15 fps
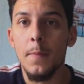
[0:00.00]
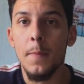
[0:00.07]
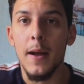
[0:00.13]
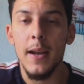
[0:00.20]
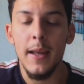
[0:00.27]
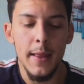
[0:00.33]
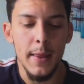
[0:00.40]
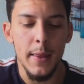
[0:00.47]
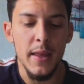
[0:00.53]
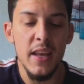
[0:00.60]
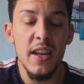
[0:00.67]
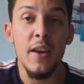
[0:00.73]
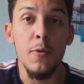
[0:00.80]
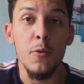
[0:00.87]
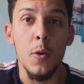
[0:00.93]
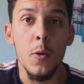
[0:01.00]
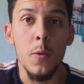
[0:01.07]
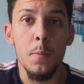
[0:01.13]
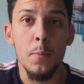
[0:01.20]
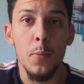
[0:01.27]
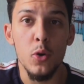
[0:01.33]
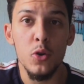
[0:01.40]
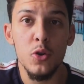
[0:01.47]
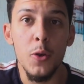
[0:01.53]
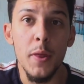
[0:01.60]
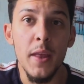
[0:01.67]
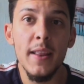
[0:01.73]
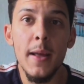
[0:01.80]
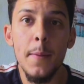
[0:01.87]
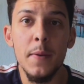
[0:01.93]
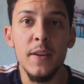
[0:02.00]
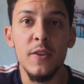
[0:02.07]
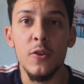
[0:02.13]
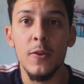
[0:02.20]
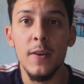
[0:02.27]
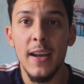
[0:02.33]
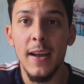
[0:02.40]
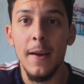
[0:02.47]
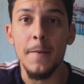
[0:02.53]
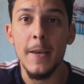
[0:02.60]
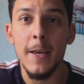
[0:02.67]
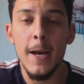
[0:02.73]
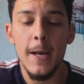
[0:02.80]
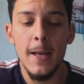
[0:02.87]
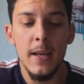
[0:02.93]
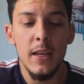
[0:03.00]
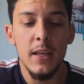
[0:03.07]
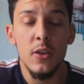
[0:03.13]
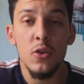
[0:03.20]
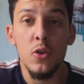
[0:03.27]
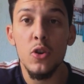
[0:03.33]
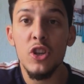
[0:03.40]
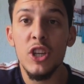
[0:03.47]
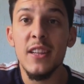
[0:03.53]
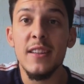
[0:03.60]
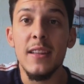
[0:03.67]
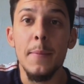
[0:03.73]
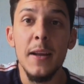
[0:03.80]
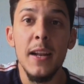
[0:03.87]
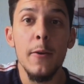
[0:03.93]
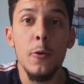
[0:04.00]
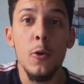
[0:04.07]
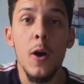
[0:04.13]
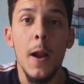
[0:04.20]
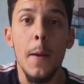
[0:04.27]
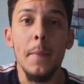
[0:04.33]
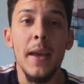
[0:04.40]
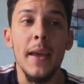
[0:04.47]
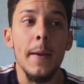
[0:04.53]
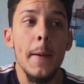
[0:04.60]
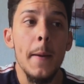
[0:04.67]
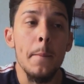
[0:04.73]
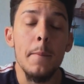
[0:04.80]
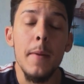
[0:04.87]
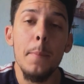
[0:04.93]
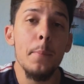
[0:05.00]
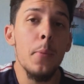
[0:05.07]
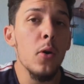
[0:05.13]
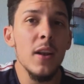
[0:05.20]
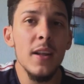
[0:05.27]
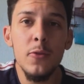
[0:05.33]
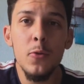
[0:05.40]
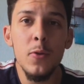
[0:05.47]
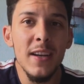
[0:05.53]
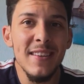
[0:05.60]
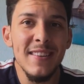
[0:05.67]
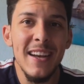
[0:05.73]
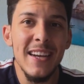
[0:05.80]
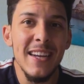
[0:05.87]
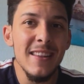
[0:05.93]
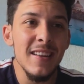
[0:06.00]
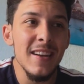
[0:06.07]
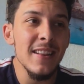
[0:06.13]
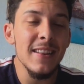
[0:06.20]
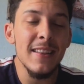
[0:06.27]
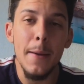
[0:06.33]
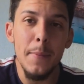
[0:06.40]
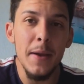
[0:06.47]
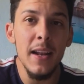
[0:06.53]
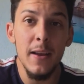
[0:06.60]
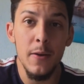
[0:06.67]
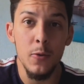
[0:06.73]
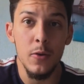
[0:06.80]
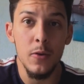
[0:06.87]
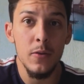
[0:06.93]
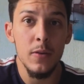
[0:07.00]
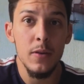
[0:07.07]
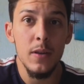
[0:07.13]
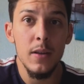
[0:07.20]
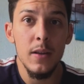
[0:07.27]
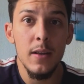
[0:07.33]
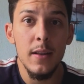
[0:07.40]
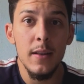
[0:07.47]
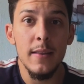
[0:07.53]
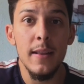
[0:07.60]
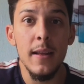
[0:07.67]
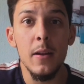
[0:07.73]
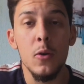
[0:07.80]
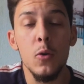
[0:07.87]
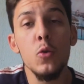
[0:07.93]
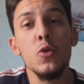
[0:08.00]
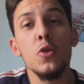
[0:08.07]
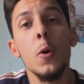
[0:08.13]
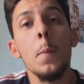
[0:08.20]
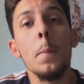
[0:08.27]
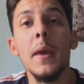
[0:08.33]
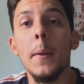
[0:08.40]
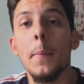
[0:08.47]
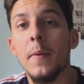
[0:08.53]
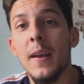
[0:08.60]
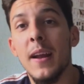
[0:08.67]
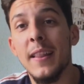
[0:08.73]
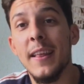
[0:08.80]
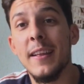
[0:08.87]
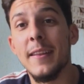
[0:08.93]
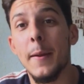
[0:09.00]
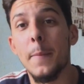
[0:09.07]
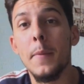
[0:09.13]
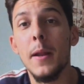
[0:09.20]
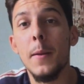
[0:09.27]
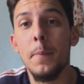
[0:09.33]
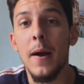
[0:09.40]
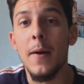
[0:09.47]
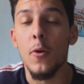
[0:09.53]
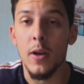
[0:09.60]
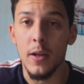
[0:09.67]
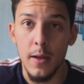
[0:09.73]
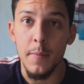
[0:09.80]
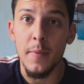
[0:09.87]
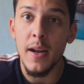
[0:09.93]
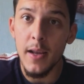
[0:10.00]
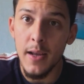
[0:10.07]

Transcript: ¿vale? 100 euros por 800 personas que había son 80.000 euros al mes. Más ponle tú que saque 30.000 euros del curso VIP, el de 3.000 pavos, que también hay